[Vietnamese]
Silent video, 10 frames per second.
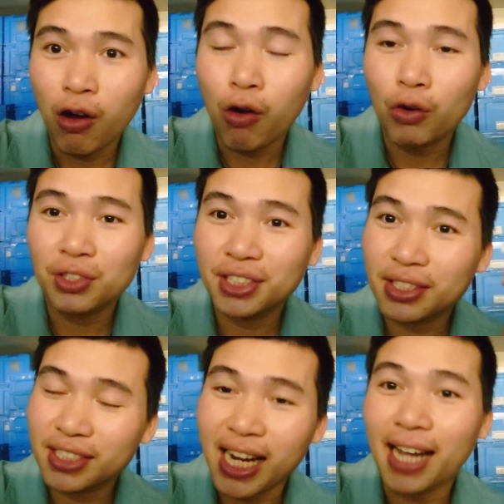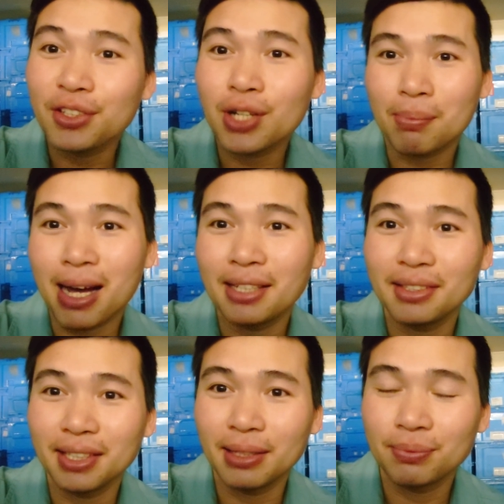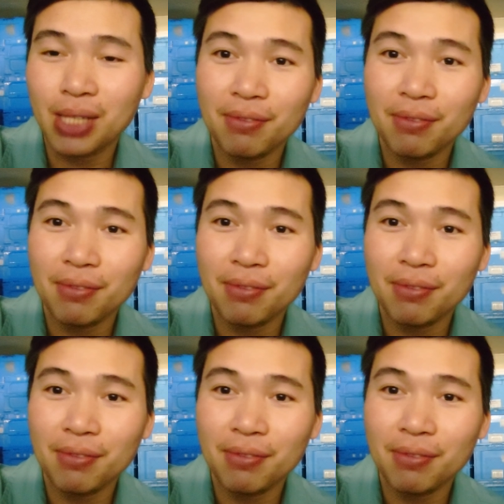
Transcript: họ còn dịch sai cho các bạn nữa kìa.